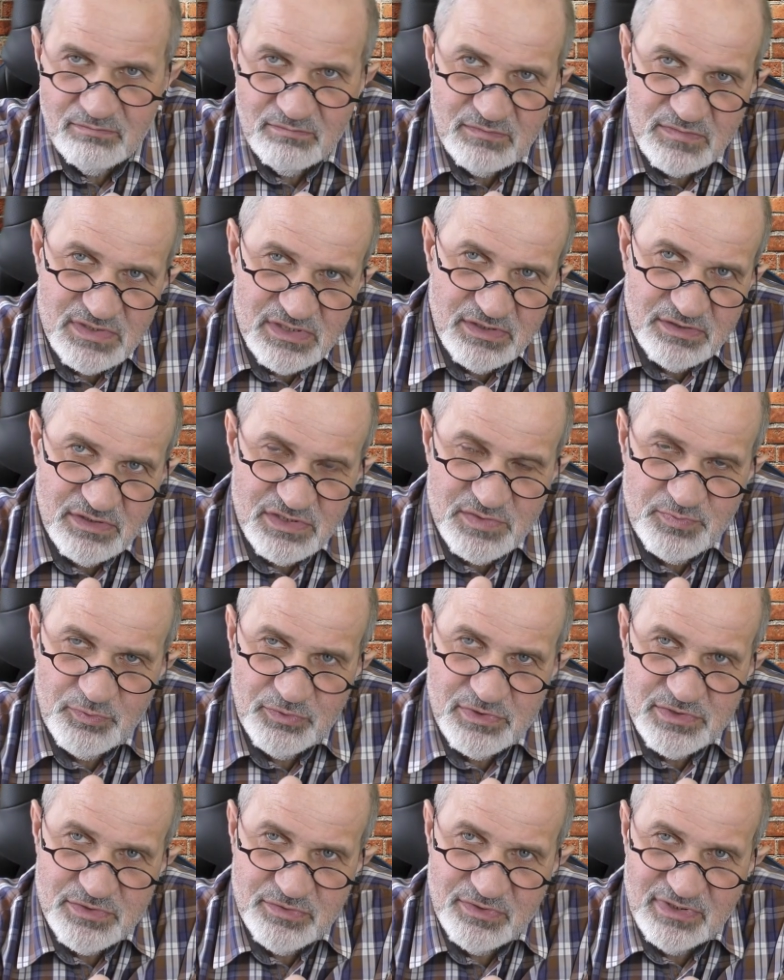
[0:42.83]
так сказать,
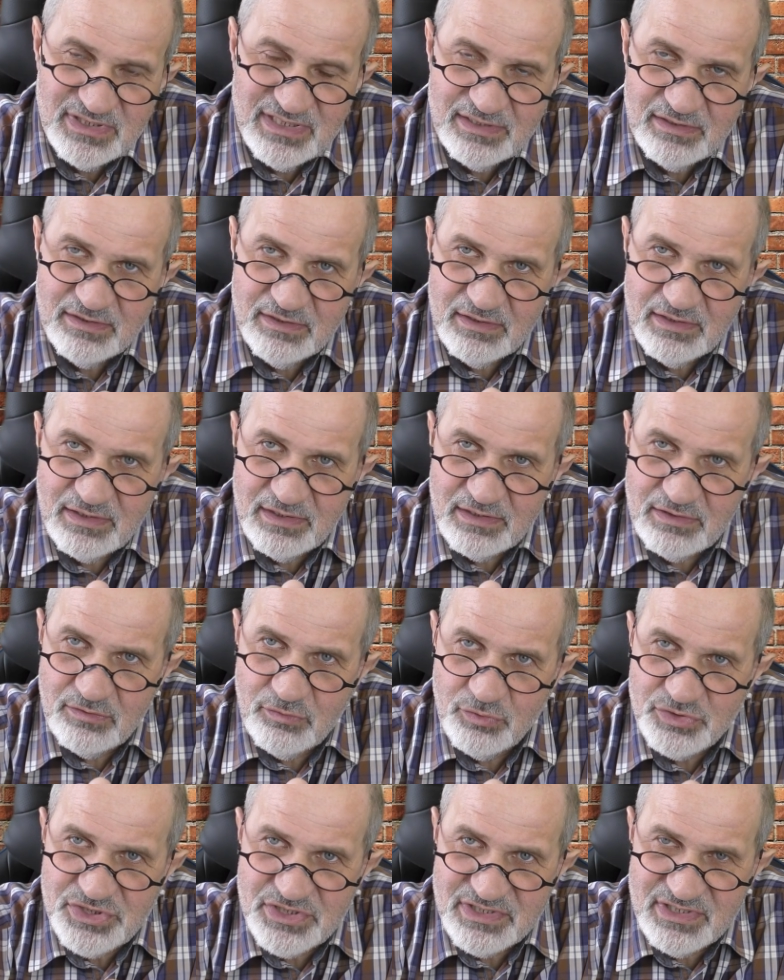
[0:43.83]
использую иногда
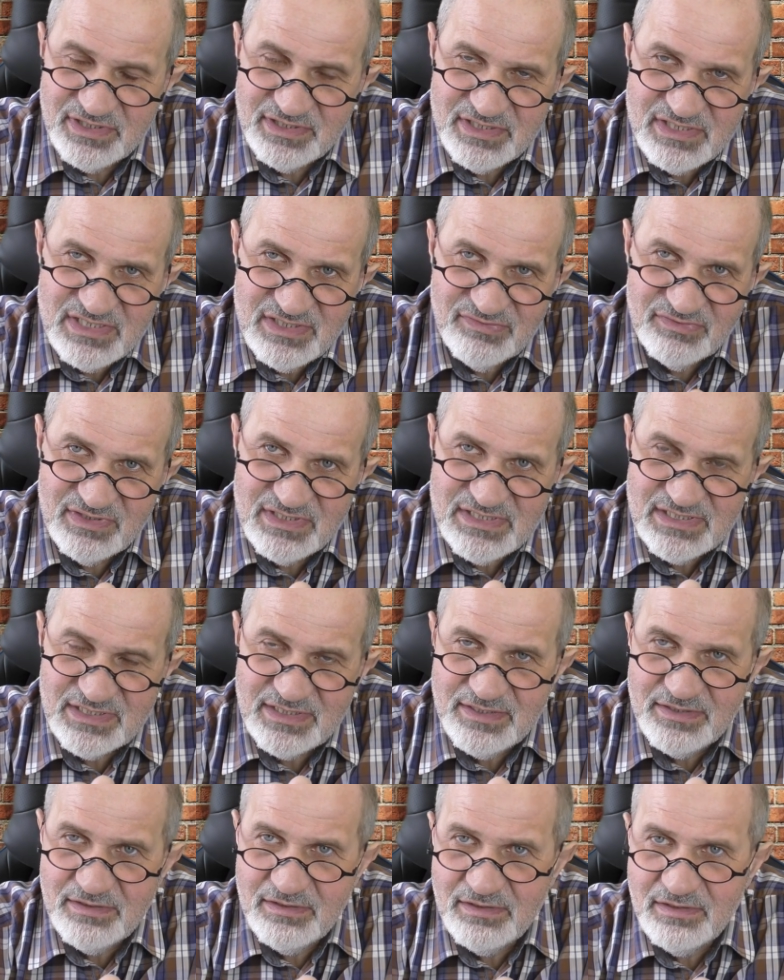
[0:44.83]
очень агрессивные
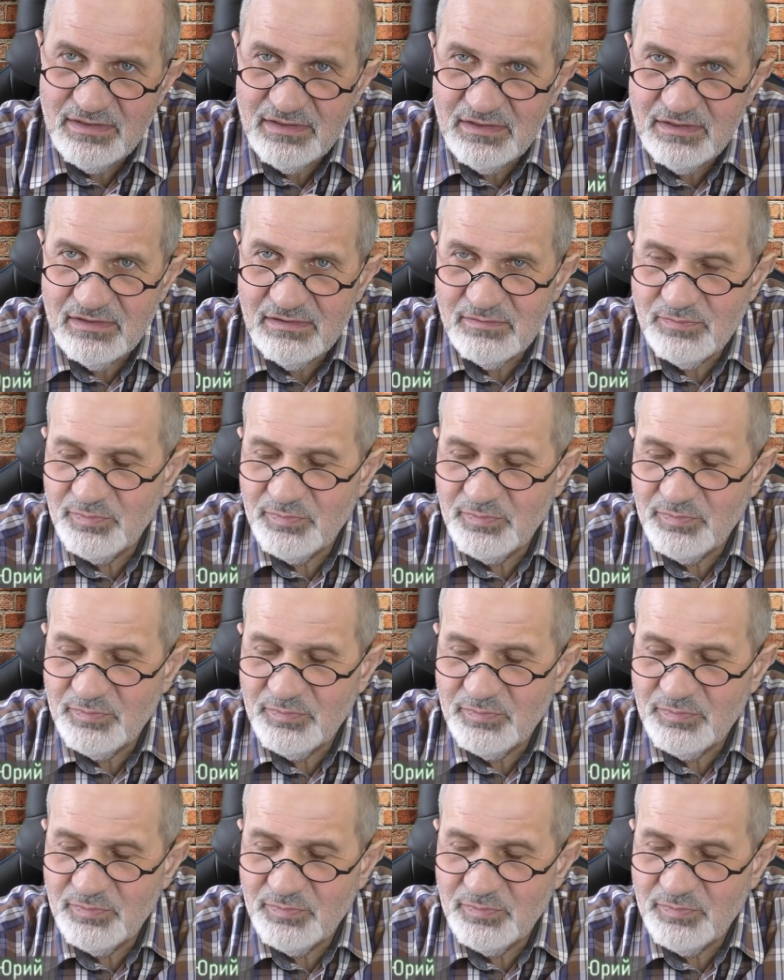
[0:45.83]
стратегии,